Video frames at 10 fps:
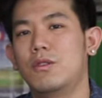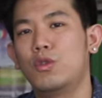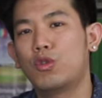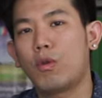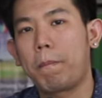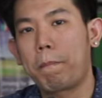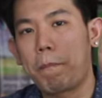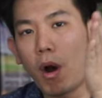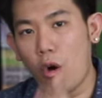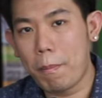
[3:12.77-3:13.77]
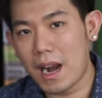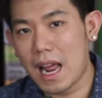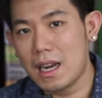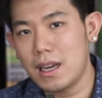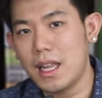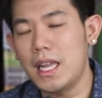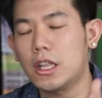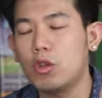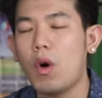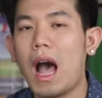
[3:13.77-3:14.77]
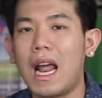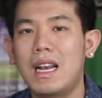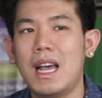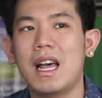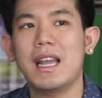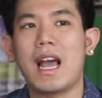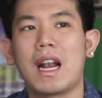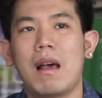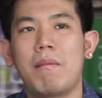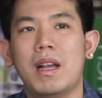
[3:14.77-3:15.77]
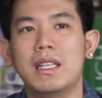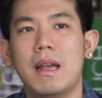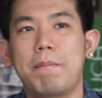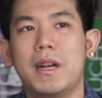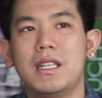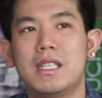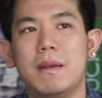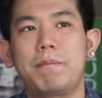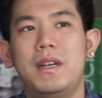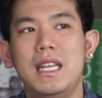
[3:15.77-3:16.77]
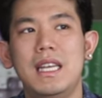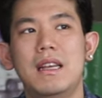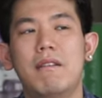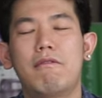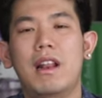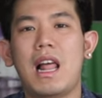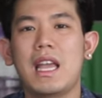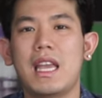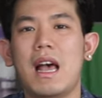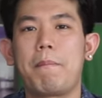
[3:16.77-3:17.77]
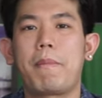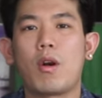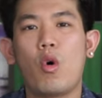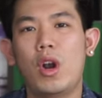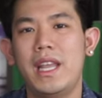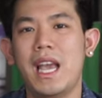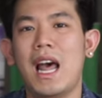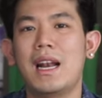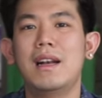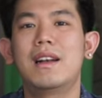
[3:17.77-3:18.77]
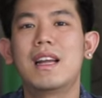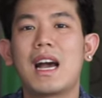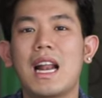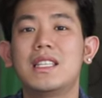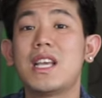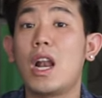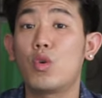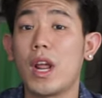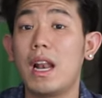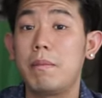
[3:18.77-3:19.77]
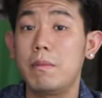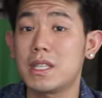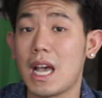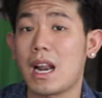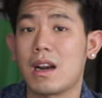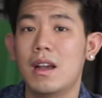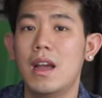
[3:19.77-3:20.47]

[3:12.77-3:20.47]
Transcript: untuk pengoperan itu ada yang namanya prinsip di wilayah perolian dengan jalurnya lebih besar.